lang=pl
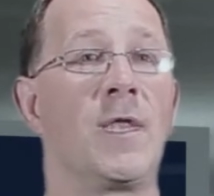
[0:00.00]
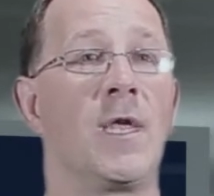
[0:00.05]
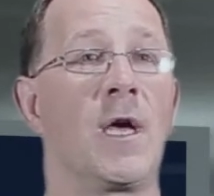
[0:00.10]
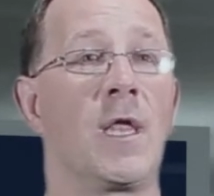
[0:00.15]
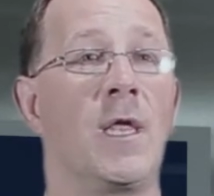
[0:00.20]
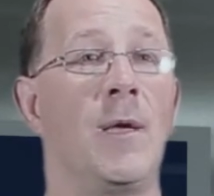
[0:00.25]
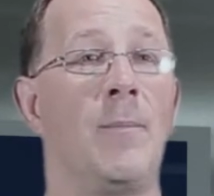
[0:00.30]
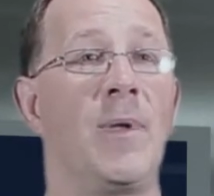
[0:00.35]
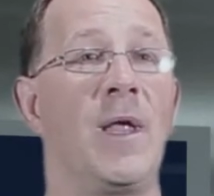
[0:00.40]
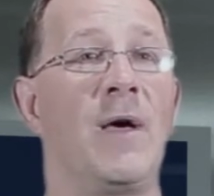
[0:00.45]

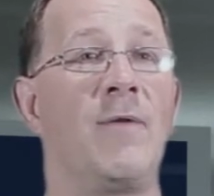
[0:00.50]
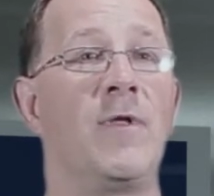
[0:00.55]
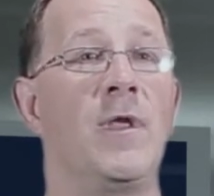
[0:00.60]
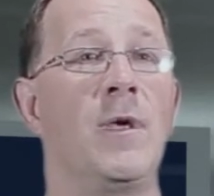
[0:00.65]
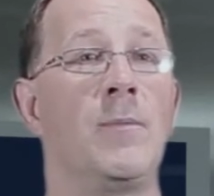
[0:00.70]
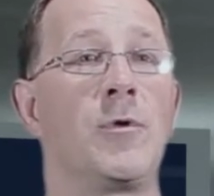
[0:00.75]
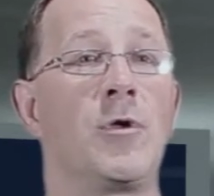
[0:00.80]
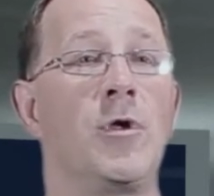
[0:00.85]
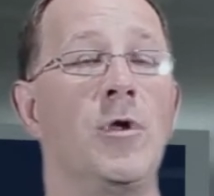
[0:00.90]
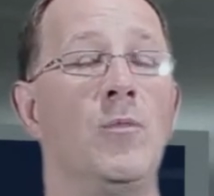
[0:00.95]
Tak
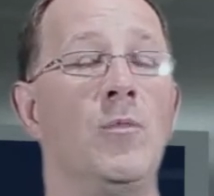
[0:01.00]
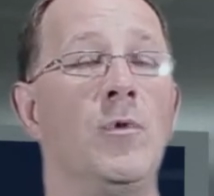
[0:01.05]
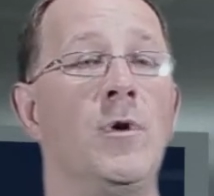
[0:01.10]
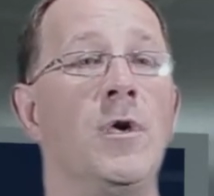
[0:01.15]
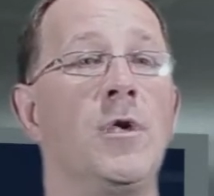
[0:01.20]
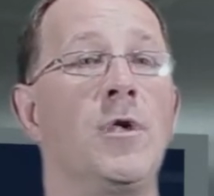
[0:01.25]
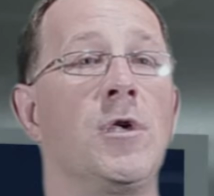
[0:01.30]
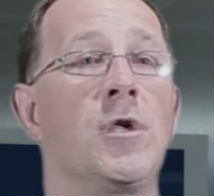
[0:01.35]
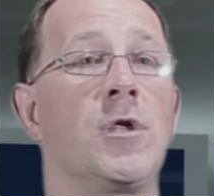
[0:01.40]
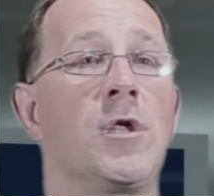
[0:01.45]
naprawdę
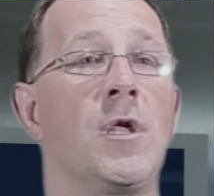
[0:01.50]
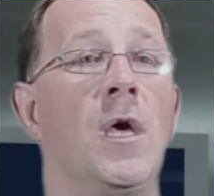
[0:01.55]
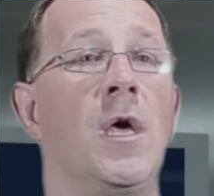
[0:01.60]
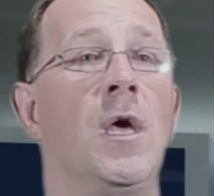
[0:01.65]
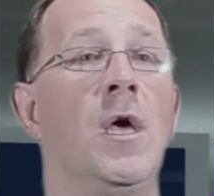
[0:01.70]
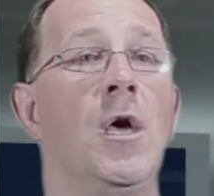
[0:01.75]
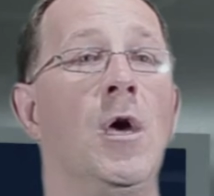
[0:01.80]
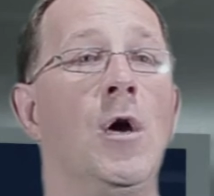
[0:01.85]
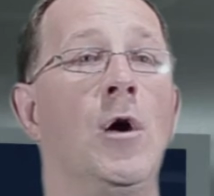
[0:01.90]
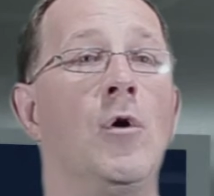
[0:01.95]
przyjmuje się, że
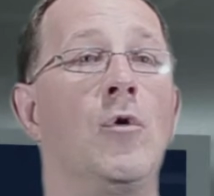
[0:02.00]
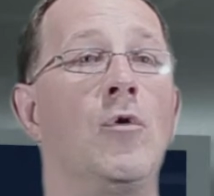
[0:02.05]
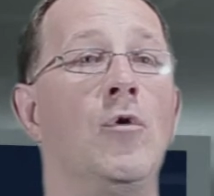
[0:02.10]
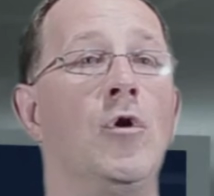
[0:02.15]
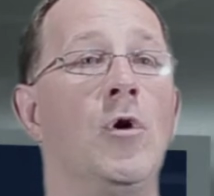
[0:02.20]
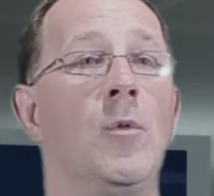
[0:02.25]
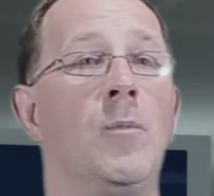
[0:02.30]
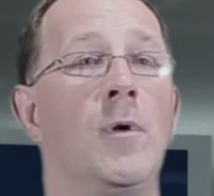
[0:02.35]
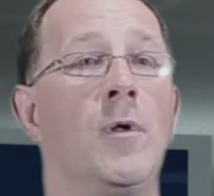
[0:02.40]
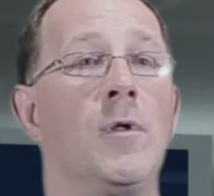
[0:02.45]

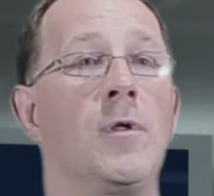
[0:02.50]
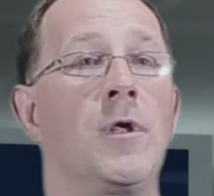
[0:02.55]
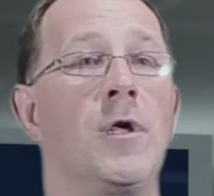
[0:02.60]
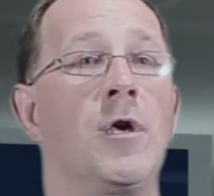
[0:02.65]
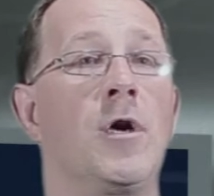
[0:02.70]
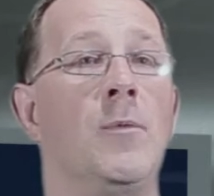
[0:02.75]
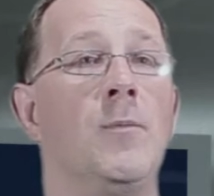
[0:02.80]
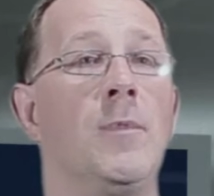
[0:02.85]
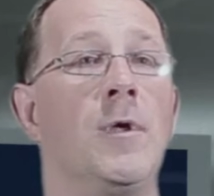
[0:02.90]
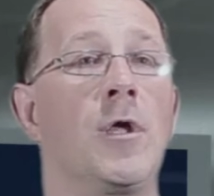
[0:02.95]
Ogólnopolski
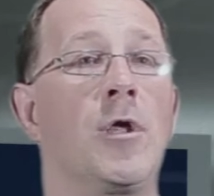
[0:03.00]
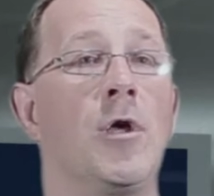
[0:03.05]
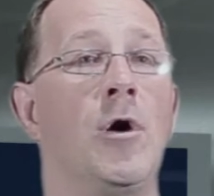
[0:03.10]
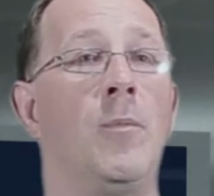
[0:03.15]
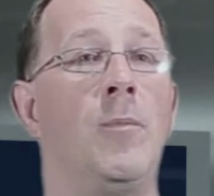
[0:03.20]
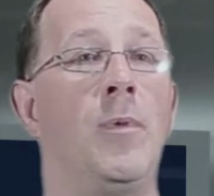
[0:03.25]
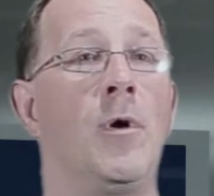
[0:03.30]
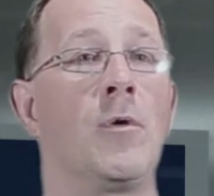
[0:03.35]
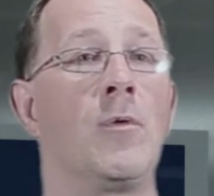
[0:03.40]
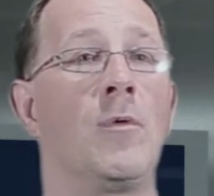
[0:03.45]
Komitet
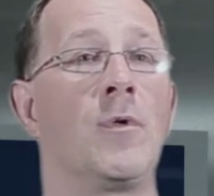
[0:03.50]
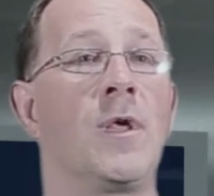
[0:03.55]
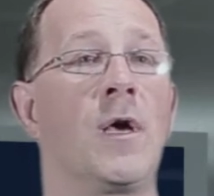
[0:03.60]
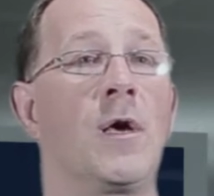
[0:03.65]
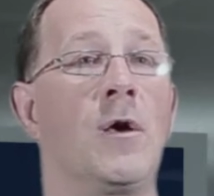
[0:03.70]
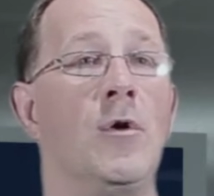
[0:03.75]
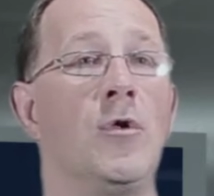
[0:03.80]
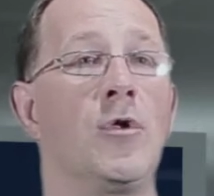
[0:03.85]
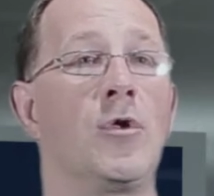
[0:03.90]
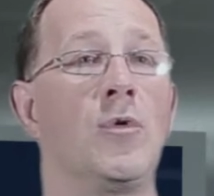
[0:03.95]
Oporu
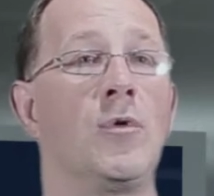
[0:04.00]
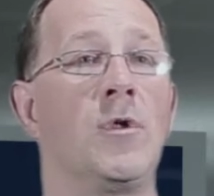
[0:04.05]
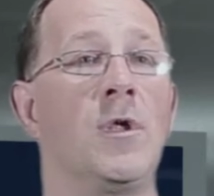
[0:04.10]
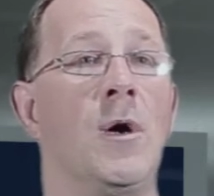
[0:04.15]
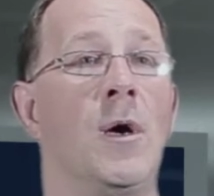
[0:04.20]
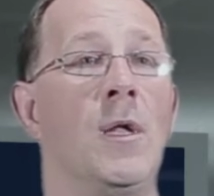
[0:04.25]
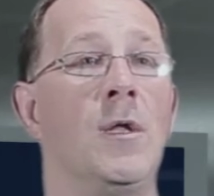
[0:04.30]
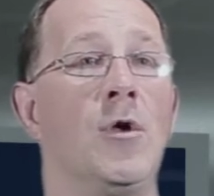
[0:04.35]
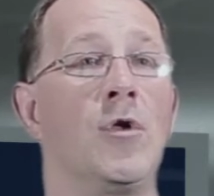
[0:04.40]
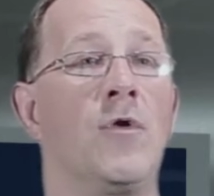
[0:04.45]
zakończył
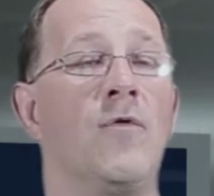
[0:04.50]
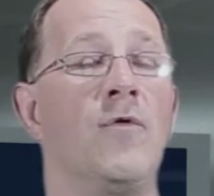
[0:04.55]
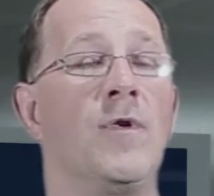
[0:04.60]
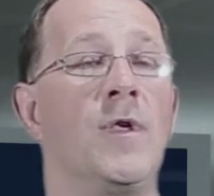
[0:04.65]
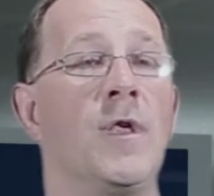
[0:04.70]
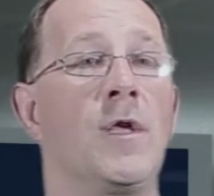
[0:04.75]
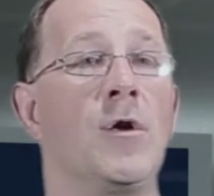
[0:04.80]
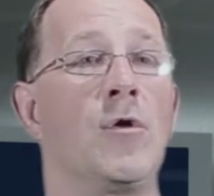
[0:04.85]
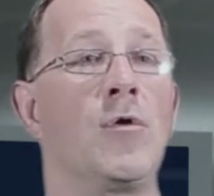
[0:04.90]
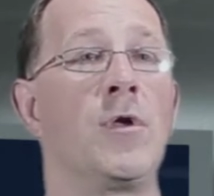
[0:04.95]
działalność
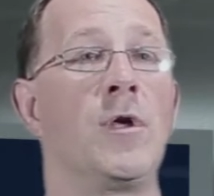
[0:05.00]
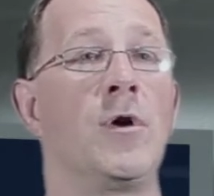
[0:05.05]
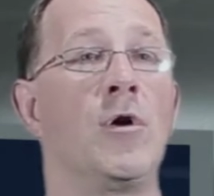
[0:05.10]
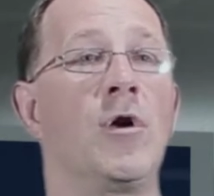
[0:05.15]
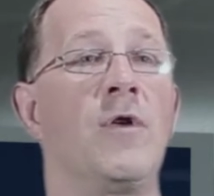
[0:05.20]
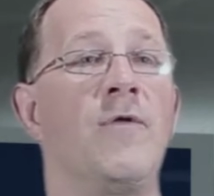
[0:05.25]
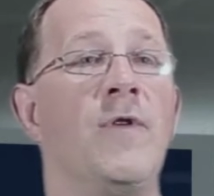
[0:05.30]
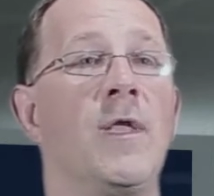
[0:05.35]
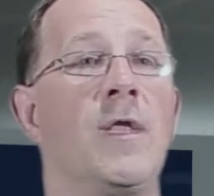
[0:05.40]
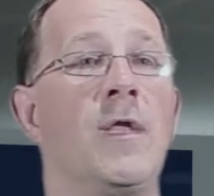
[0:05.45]
22
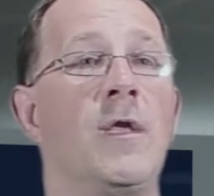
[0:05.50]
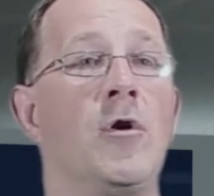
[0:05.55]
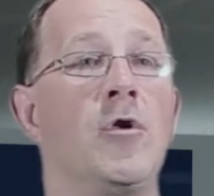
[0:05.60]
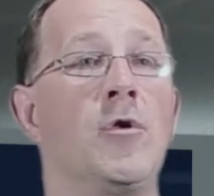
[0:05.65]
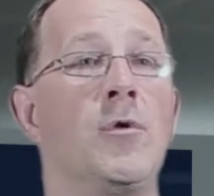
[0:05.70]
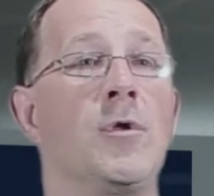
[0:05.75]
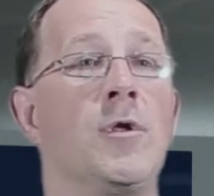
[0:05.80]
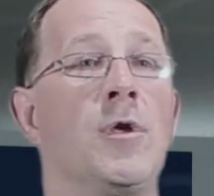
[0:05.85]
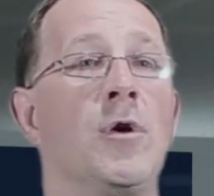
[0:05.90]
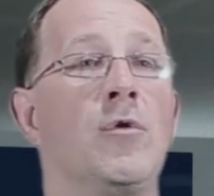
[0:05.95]
kwietnia
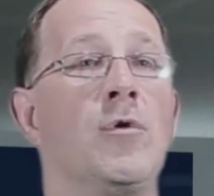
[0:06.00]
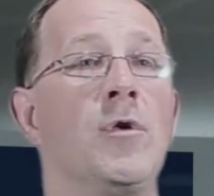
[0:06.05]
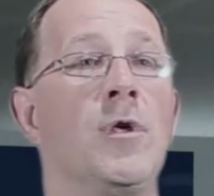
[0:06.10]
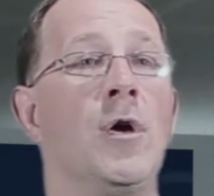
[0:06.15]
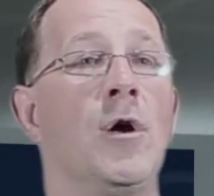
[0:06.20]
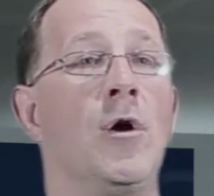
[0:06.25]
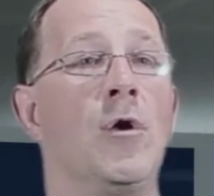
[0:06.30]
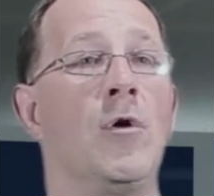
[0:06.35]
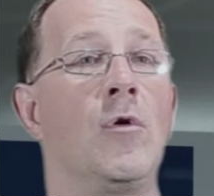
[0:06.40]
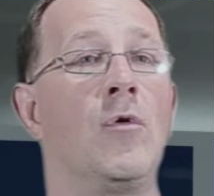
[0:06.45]

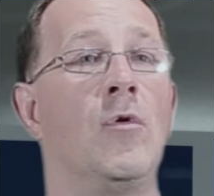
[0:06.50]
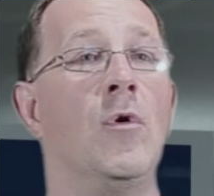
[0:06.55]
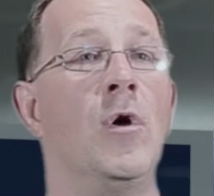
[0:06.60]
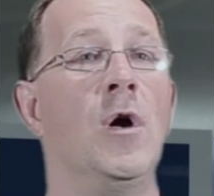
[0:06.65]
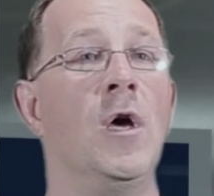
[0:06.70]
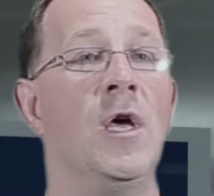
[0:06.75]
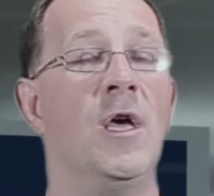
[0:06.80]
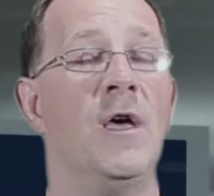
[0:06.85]
1982 roku